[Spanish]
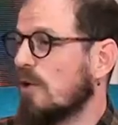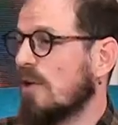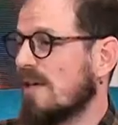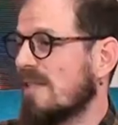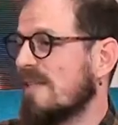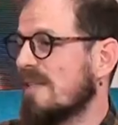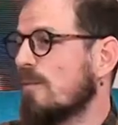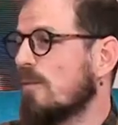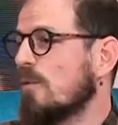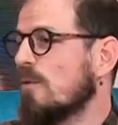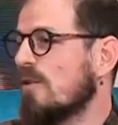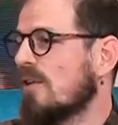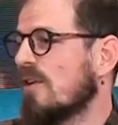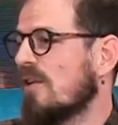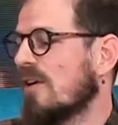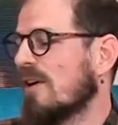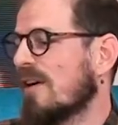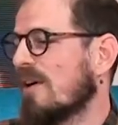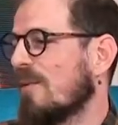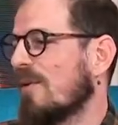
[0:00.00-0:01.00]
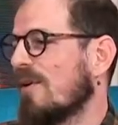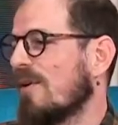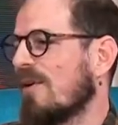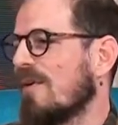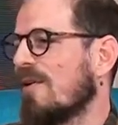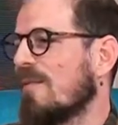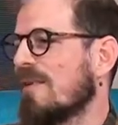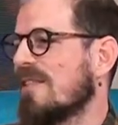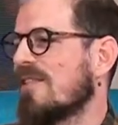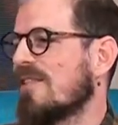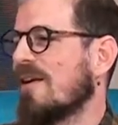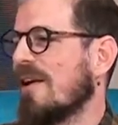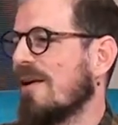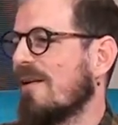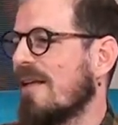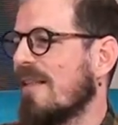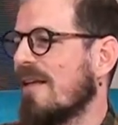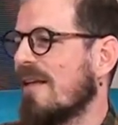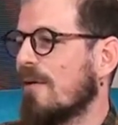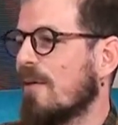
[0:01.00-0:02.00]
en ese punto que vos
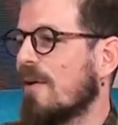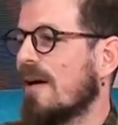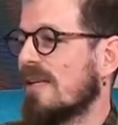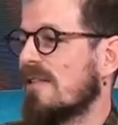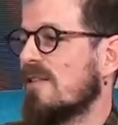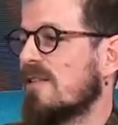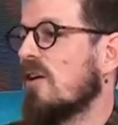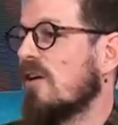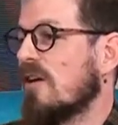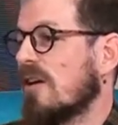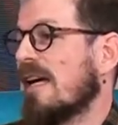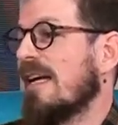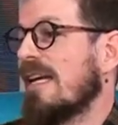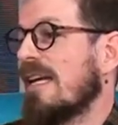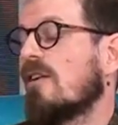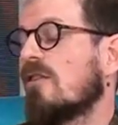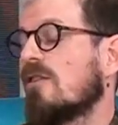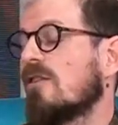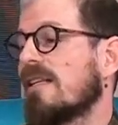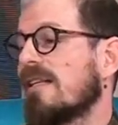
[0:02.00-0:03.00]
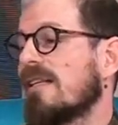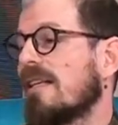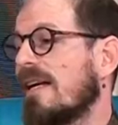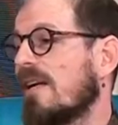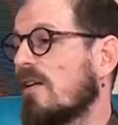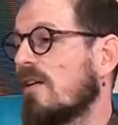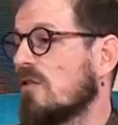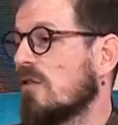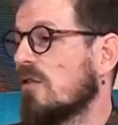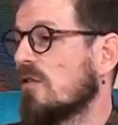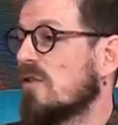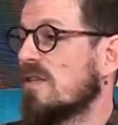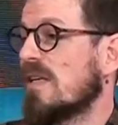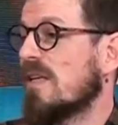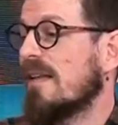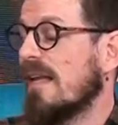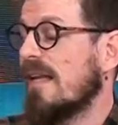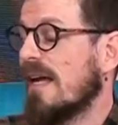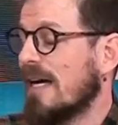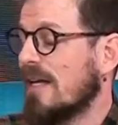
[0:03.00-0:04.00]
mencionabas de educación, quería contarte que nosotros
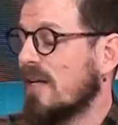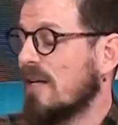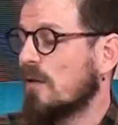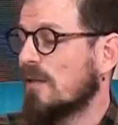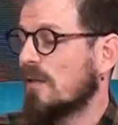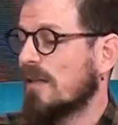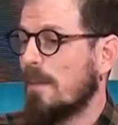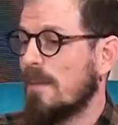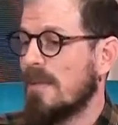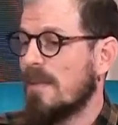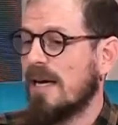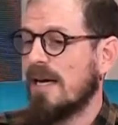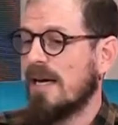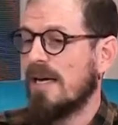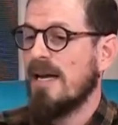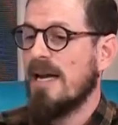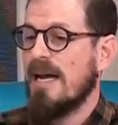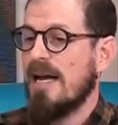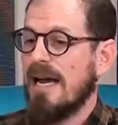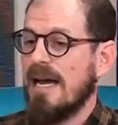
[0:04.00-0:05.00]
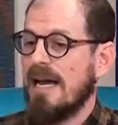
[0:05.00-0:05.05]
este año también,